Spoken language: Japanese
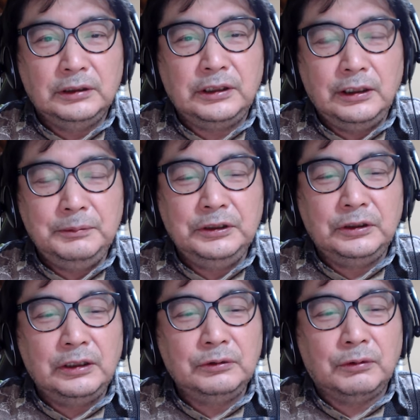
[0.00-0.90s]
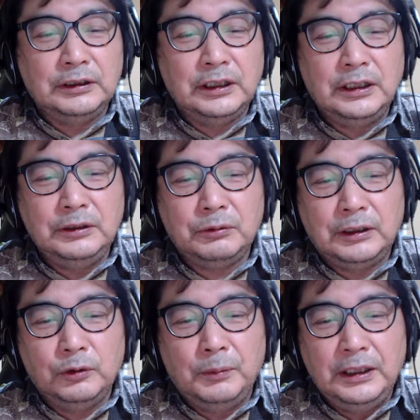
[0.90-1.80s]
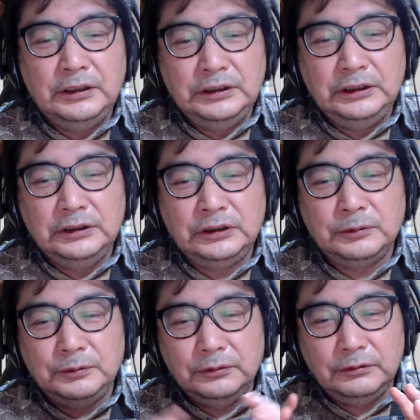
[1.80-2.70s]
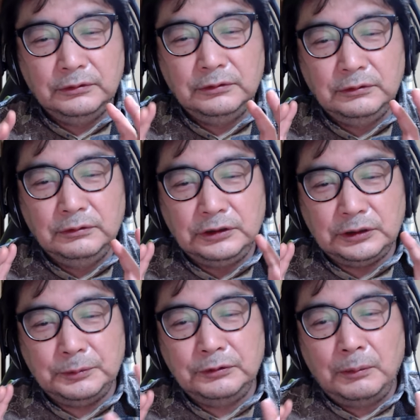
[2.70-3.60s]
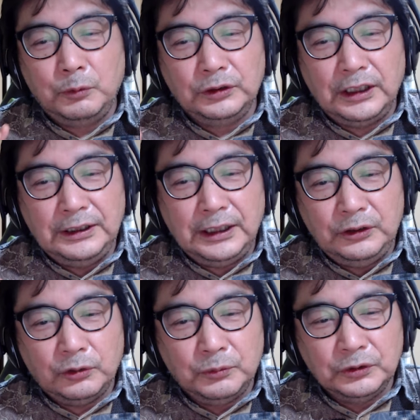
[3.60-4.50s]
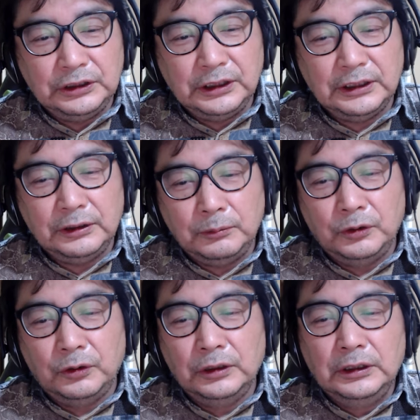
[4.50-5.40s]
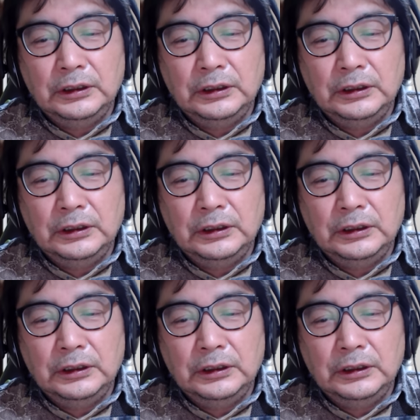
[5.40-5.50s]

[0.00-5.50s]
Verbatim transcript: テレビに出るとか出ないとかの前に、自分は問題ないと思っていたけども、